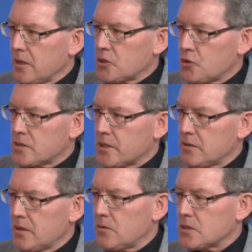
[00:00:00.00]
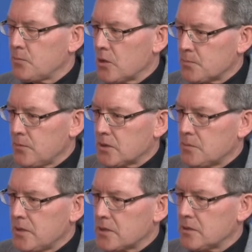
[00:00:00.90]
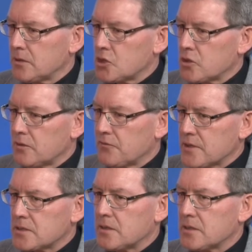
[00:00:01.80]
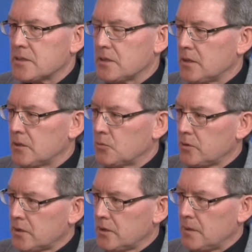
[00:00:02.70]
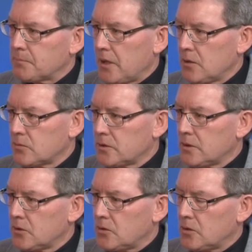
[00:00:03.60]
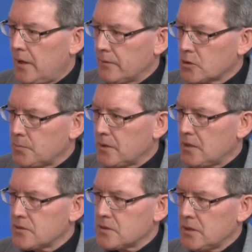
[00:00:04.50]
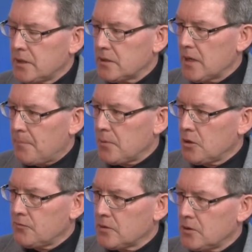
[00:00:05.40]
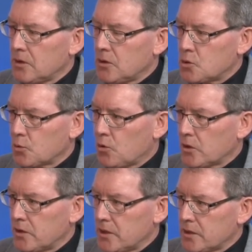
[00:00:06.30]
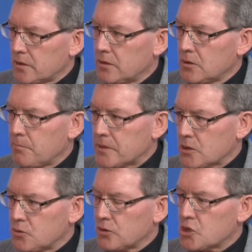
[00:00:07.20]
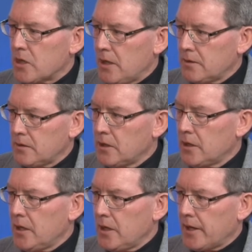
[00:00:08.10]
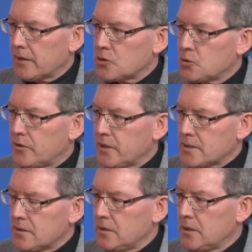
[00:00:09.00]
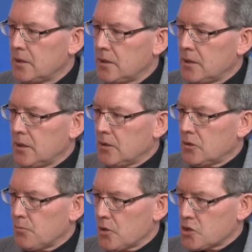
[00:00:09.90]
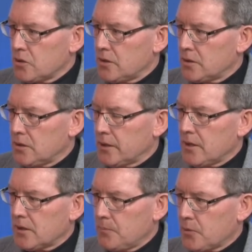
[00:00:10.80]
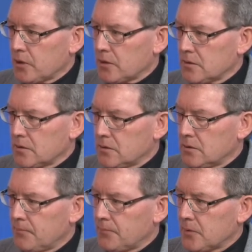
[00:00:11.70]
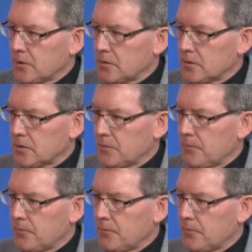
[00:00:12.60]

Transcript: schon zehn Jahre als, Ortsbürgermeister. Ich stelle fest, dass da unter den Abteilungen noch Handlungsbedarf ist, die Abläufe zu koordinieren, besser zu gestalten, enger zu vernetzen. Ich möchte die Energieprojekte äh,